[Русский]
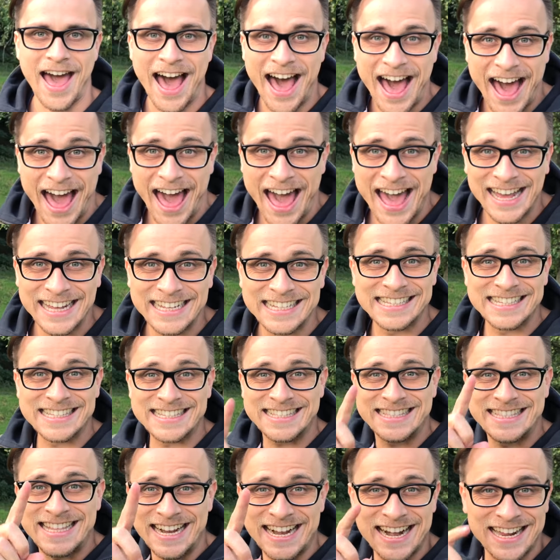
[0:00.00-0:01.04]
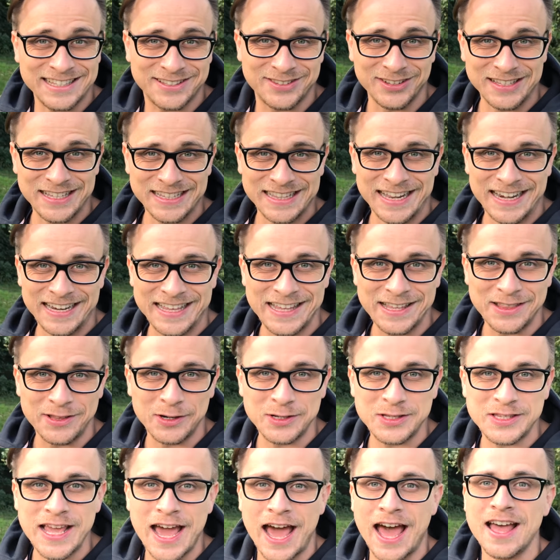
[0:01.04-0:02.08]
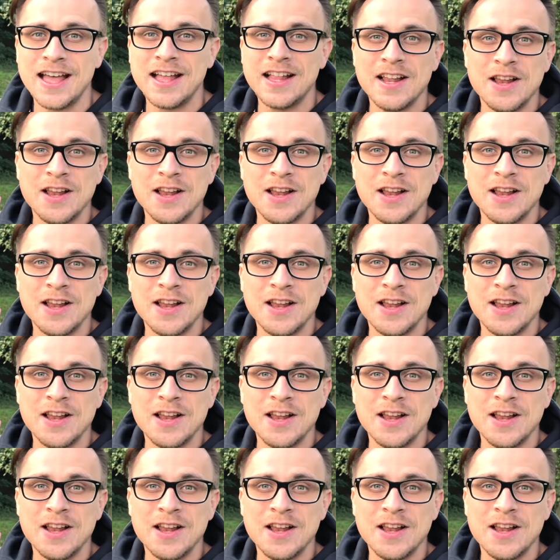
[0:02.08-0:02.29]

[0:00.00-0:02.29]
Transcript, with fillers: Ха! Здравствуйте, дорогие друзья!